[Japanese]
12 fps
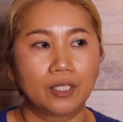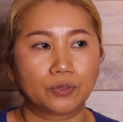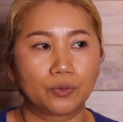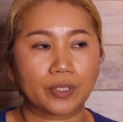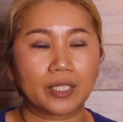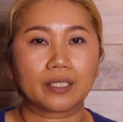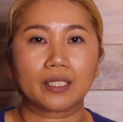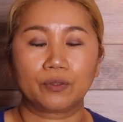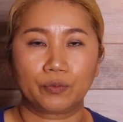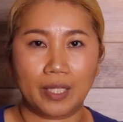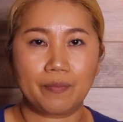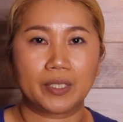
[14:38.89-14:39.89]
その経
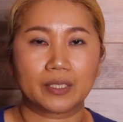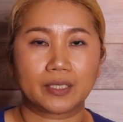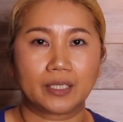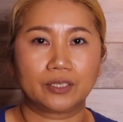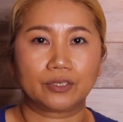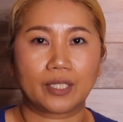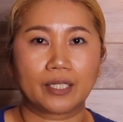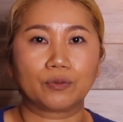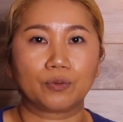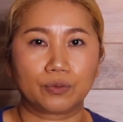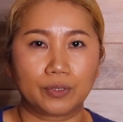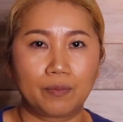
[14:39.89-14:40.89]
験をね皆さんに伝える
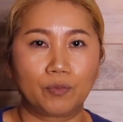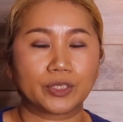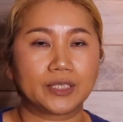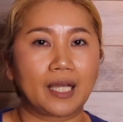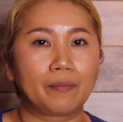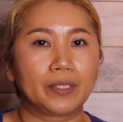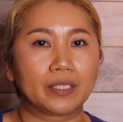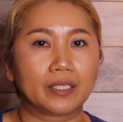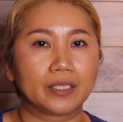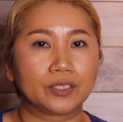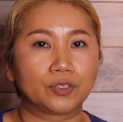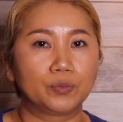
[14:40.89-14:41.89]
ことでもし
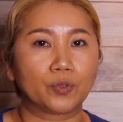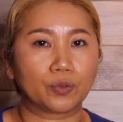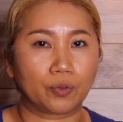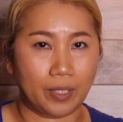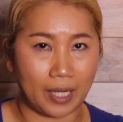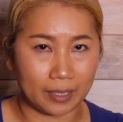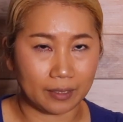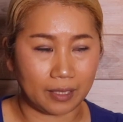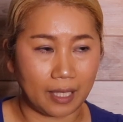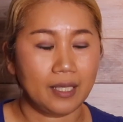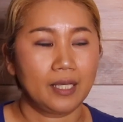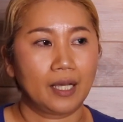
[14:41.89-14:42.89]
アメリカに住むことがあっ
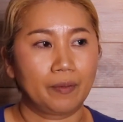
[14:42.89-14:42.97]
て